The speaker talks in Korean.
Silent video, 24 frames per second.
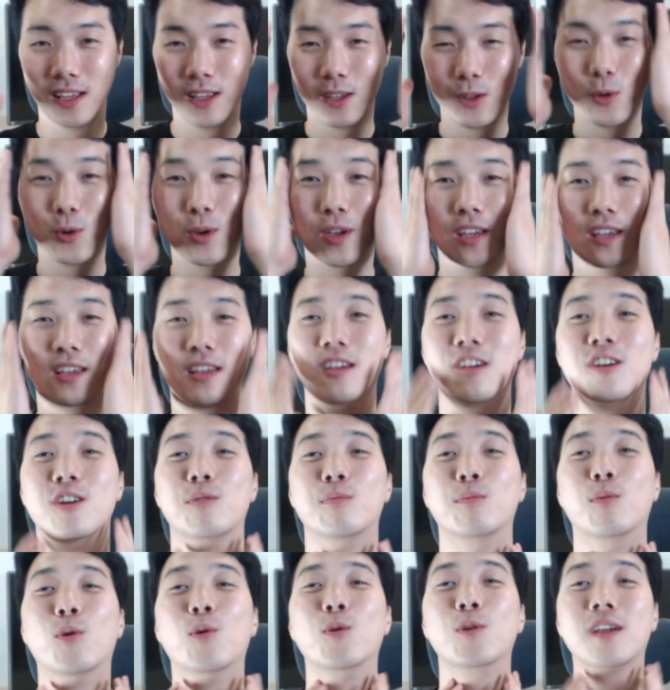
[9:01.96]
여기
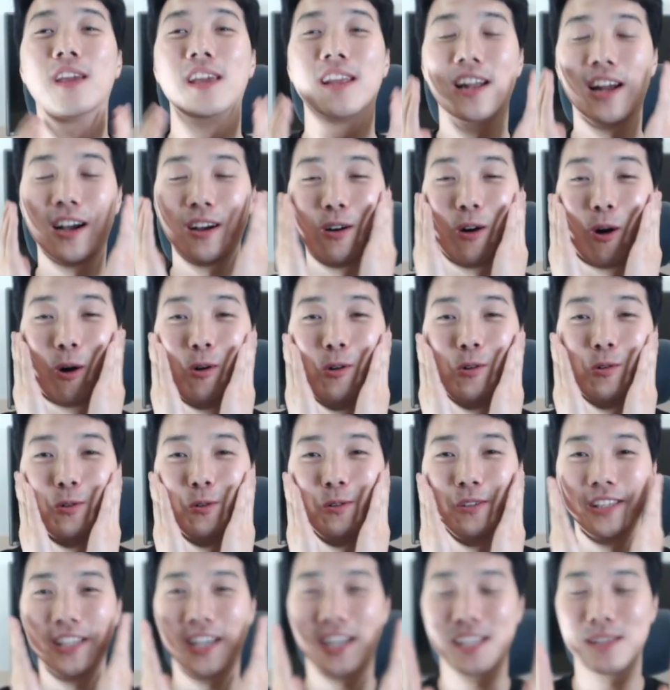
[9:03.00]
목이랑
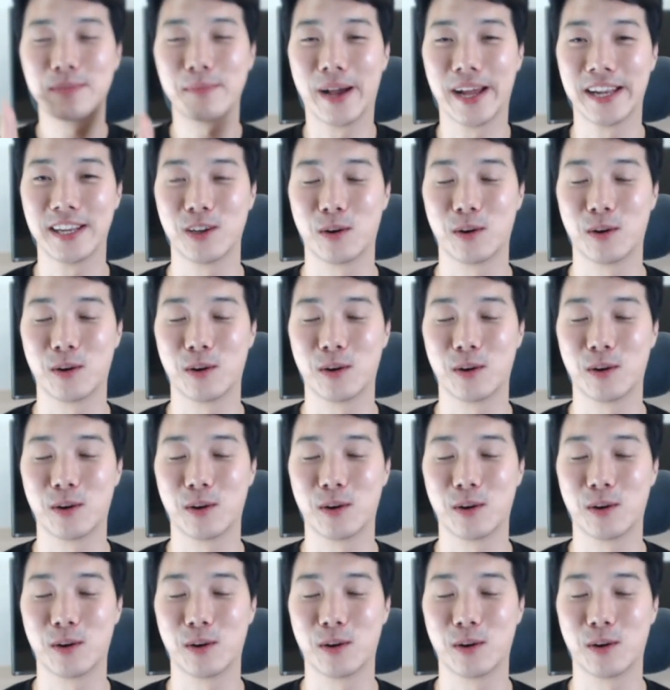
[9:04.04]
얼굴 살이 많이